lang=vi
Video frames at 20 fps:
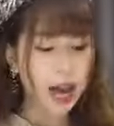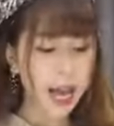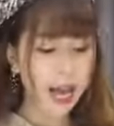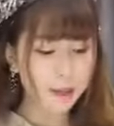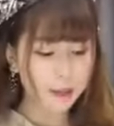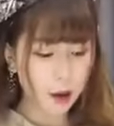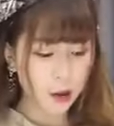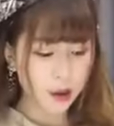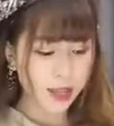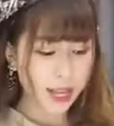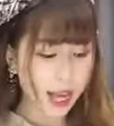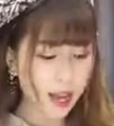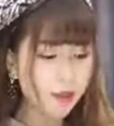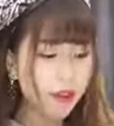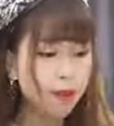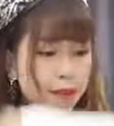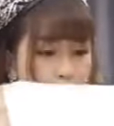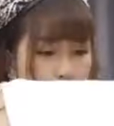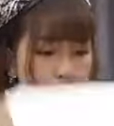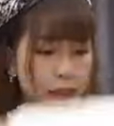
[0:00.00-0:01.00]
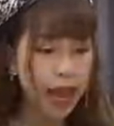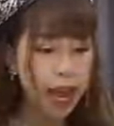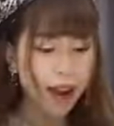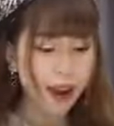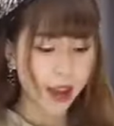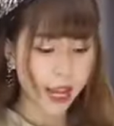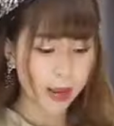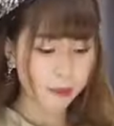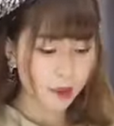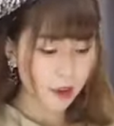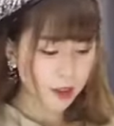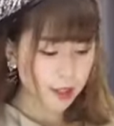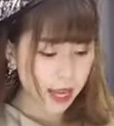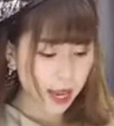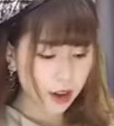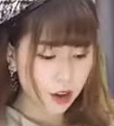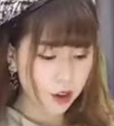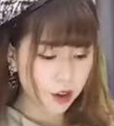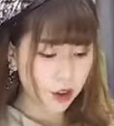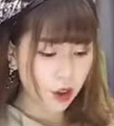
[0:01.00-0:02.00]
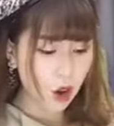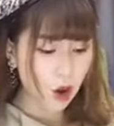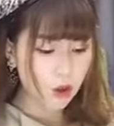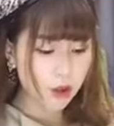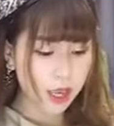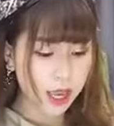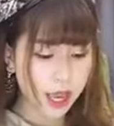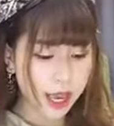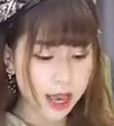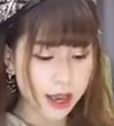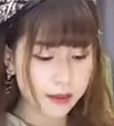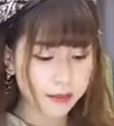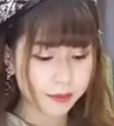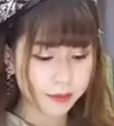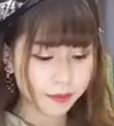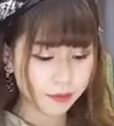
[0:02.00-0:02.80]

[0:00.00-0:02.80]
hai màu trắng và màu da Đợi em ra size rồi chốt nha